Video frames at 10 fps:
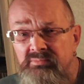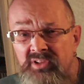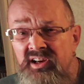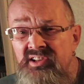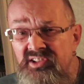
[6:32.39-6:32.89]

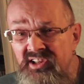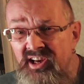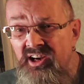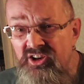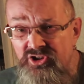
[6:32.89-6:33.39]
Разные
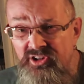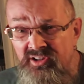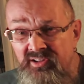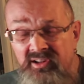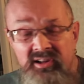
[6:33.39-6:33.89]

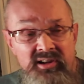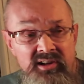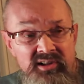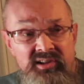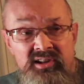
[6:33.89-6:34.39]
гаражные
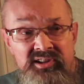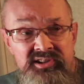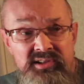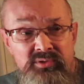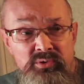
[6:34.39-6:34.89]

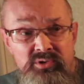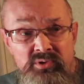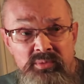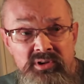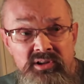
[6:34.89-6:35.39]
коллективы у
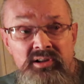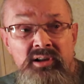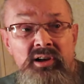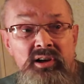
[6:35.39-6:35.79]
него были.